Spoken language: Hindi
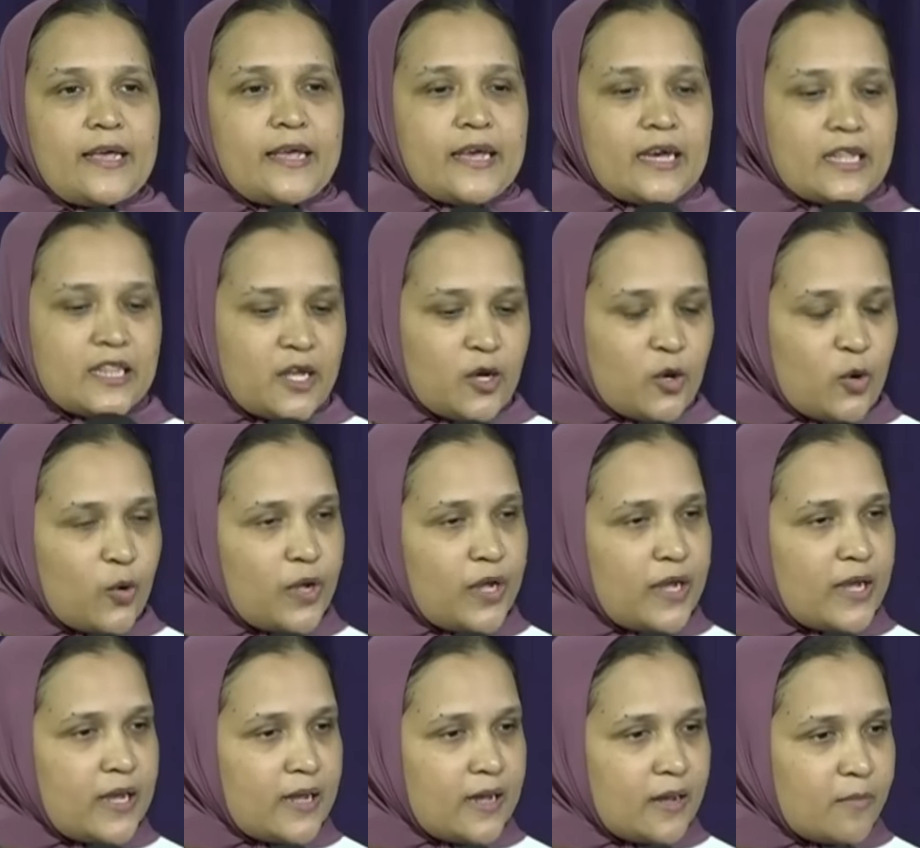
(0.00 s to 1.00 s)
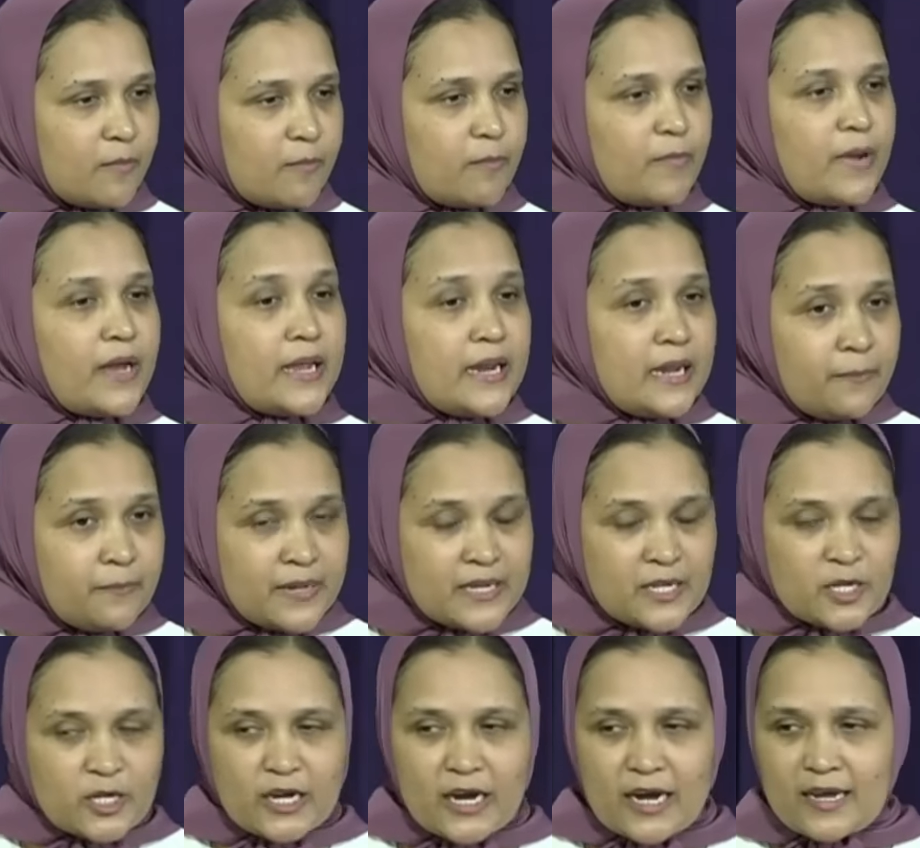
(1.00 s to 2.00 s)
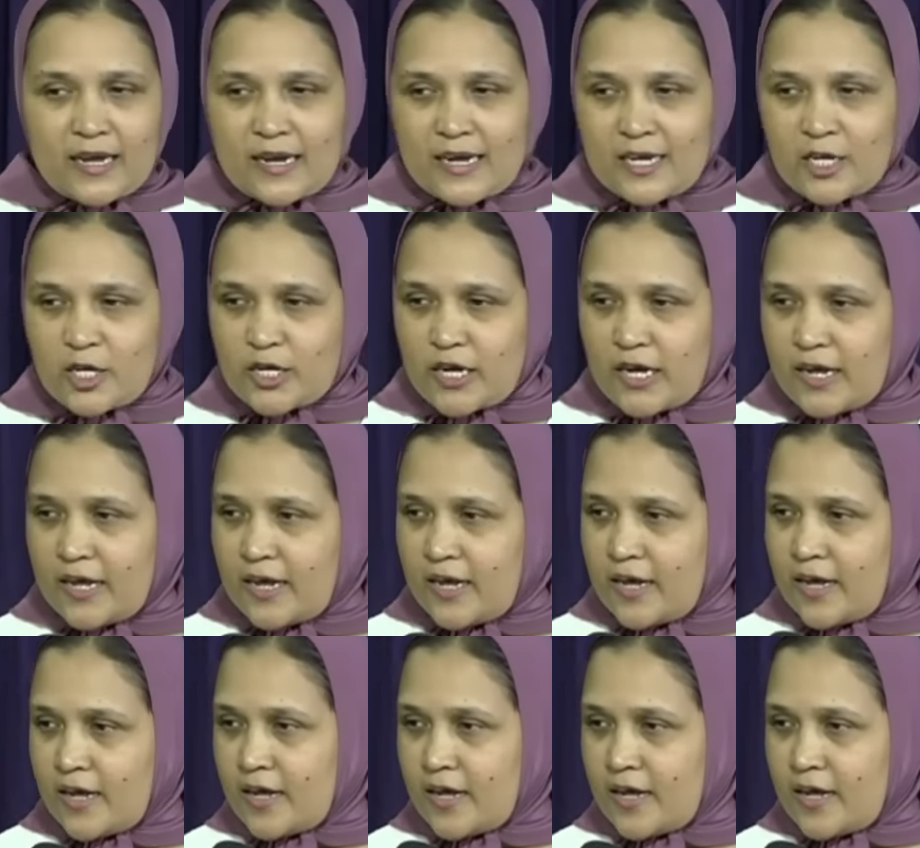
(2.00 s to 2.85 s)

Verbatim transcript: यदि कोई मेरे पीछे आना चाहे